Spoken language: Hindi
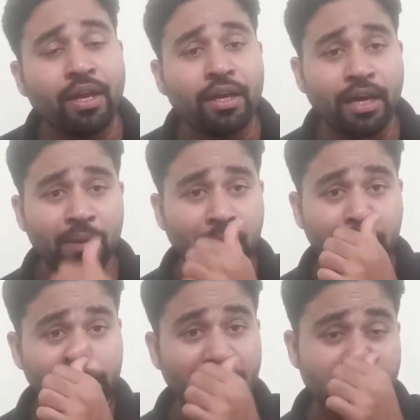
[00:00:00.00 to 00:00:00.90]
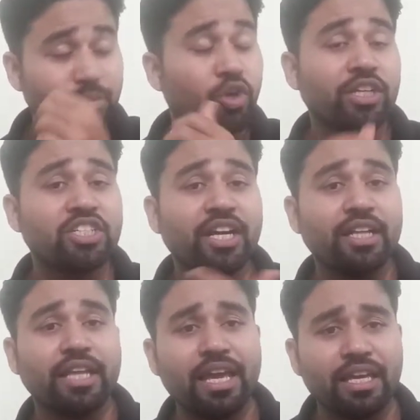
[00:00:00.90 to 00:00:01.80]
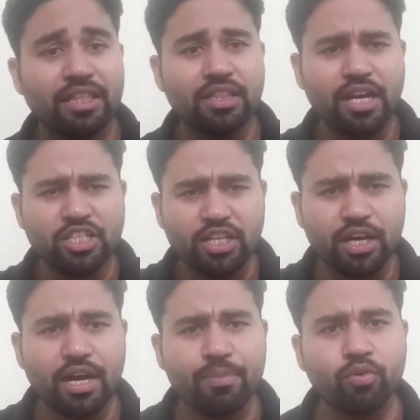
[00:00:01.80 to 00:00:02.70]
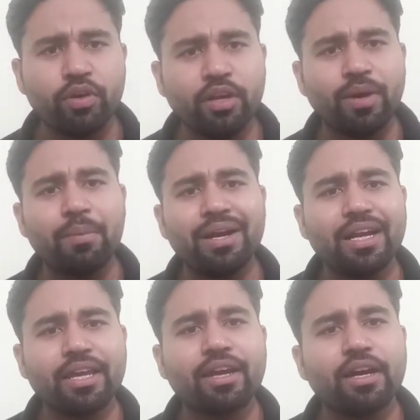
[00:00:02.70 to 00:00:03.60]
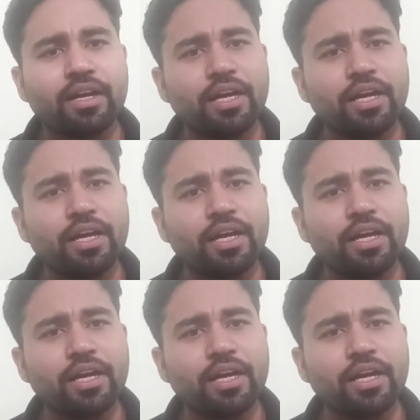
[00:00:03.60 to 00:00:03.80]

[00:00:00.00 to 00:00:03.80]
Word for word: घर में पीस बहुत अच्छा रहता है इतना अच्छा आपको इन्वायरमेंट लगे घर